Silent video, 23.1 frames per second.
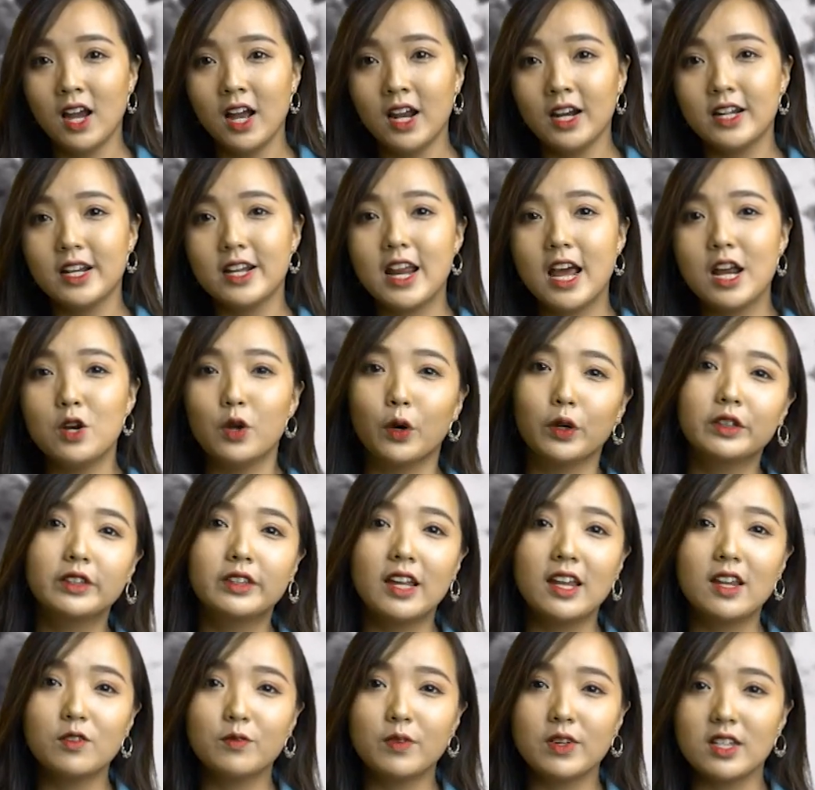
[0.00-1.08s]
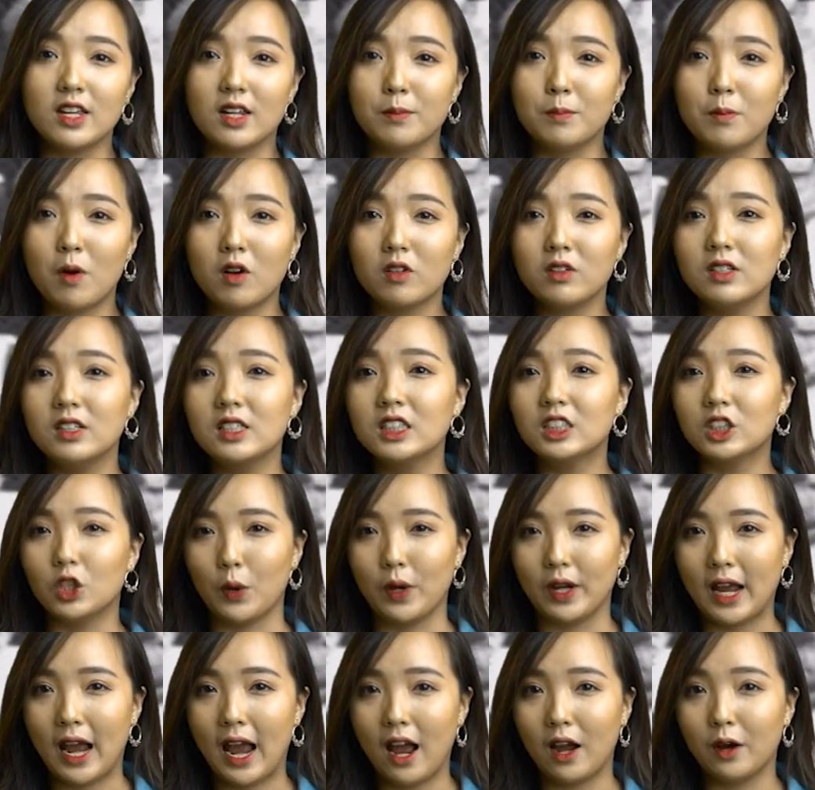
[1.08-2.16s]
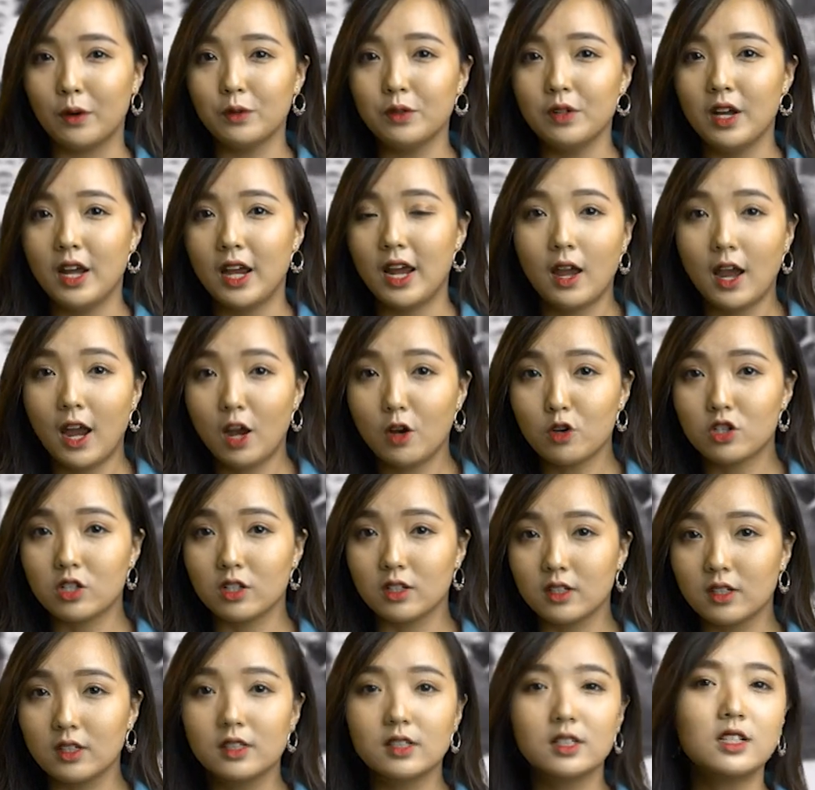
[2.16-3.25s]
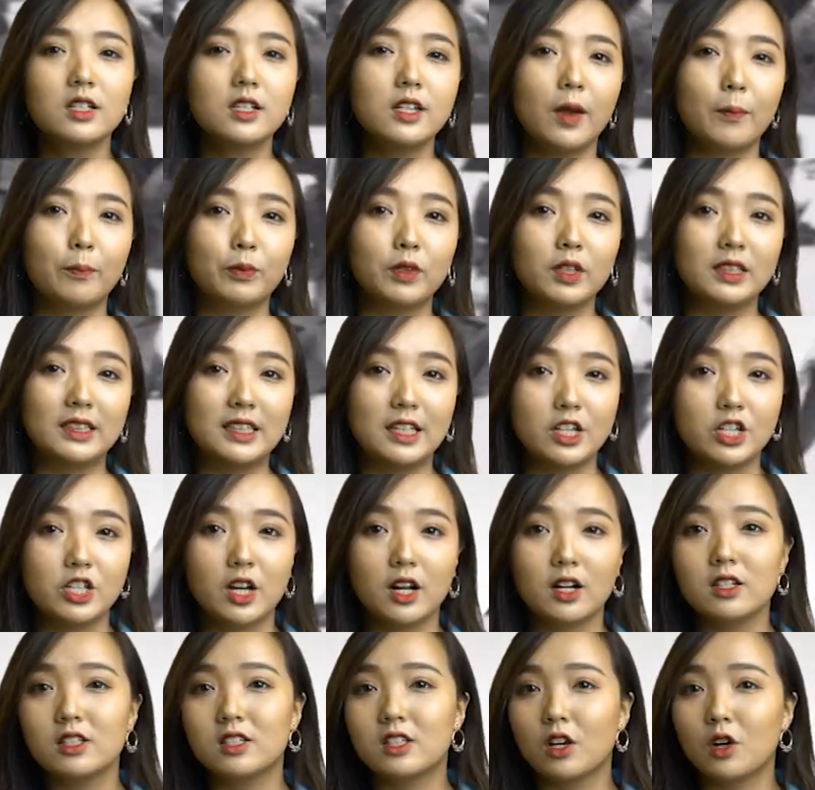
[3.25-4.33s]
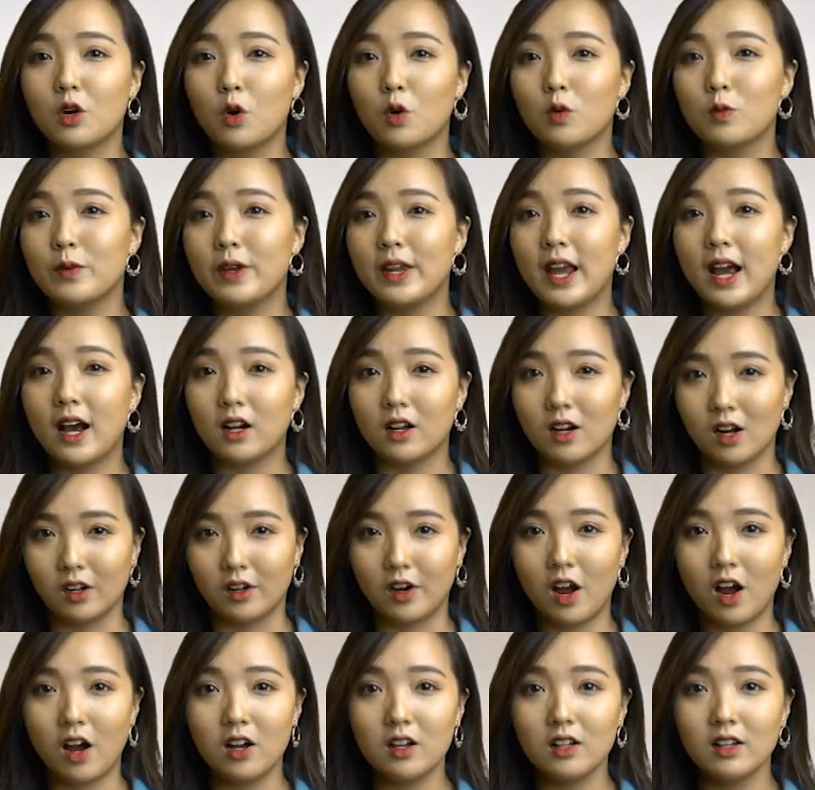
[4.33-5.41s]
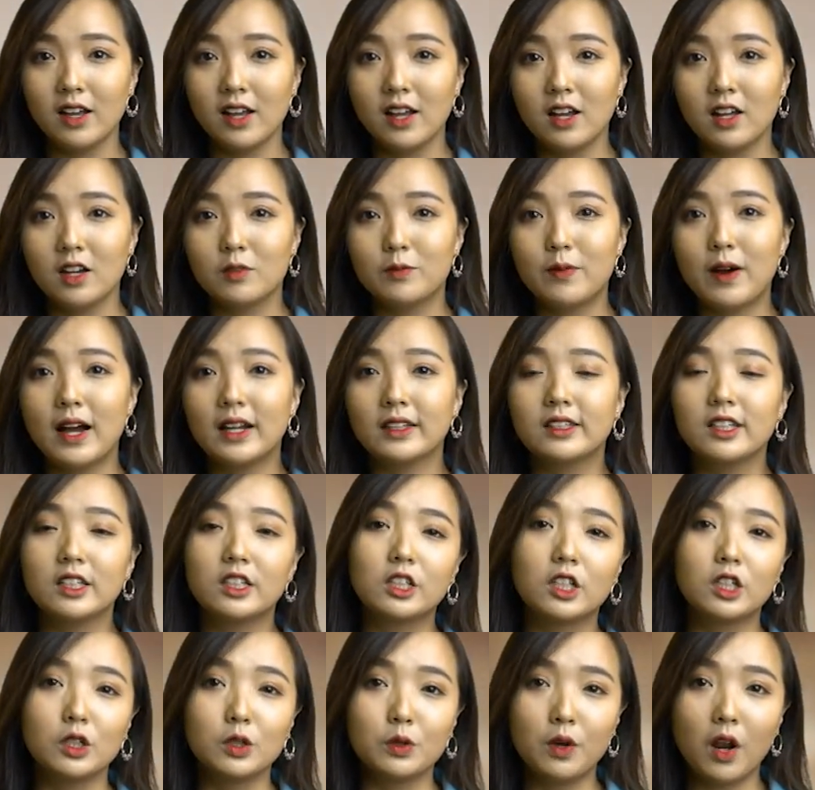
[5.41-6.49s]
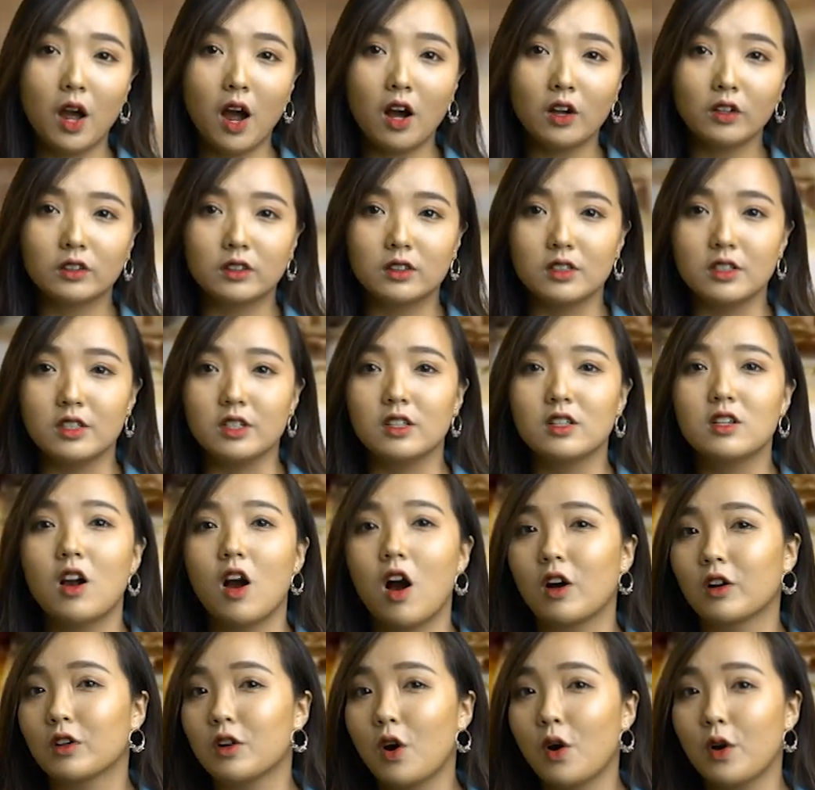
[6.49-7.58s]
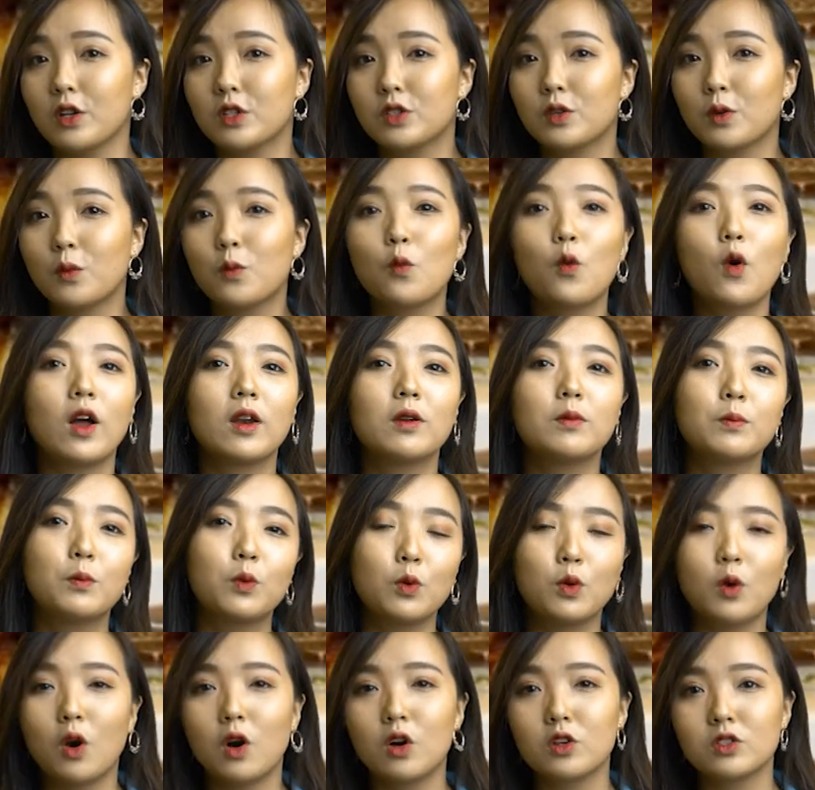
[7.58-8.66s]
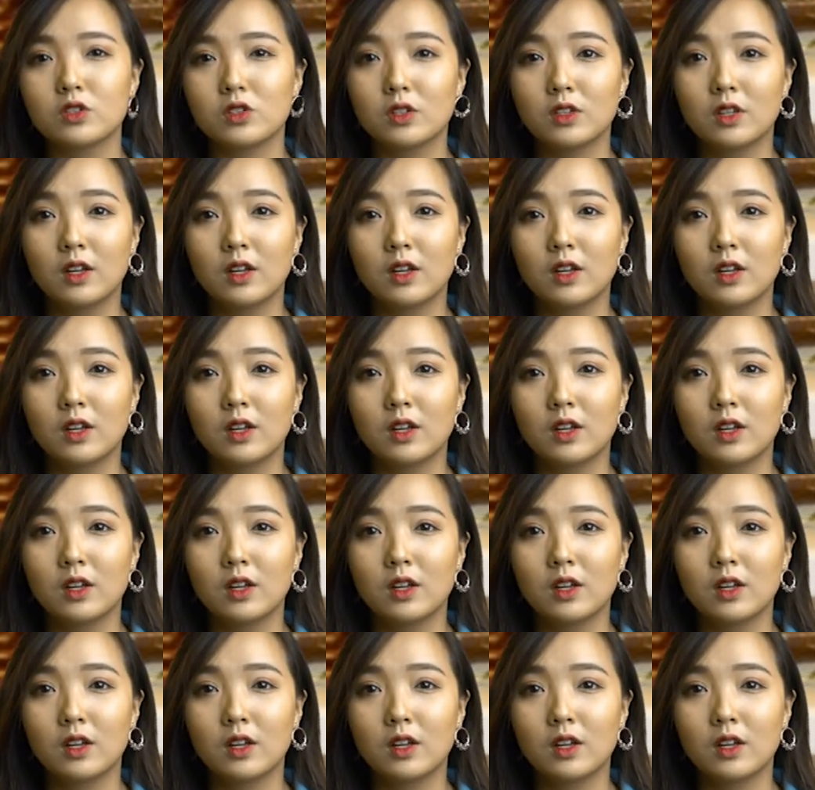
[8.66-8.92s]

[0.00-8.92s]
Nơi đây nổi tiếng với những món nướng tuyệt hảo, heo sữa nướng nhập từ thị trấn Segovia gần đó và thịt cừu non từ những ngọn đồi xung quanh Burgos